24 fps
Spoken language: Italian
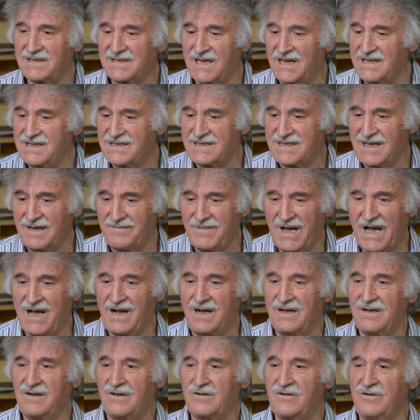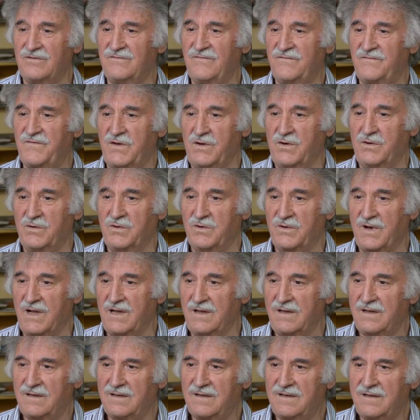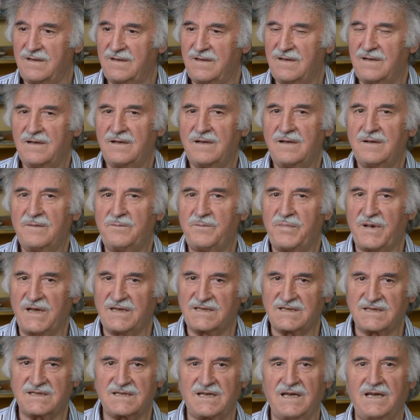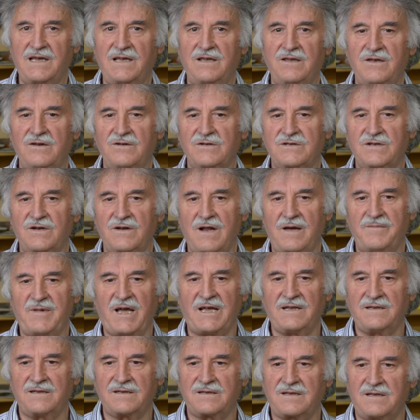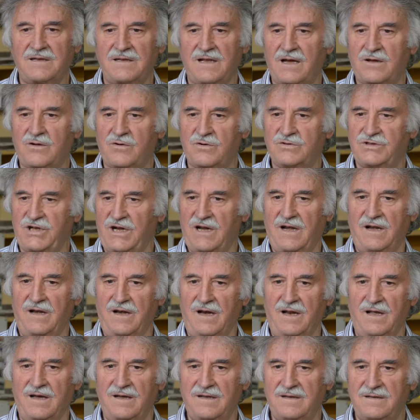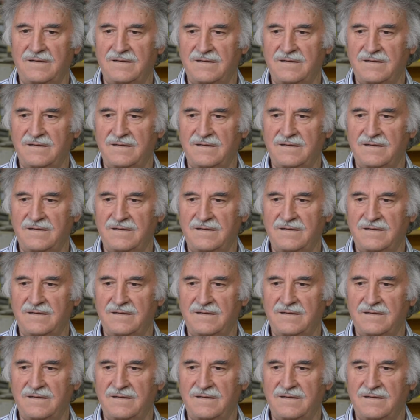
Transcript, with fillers: senza manco un fiore, per segno solamente una crocella.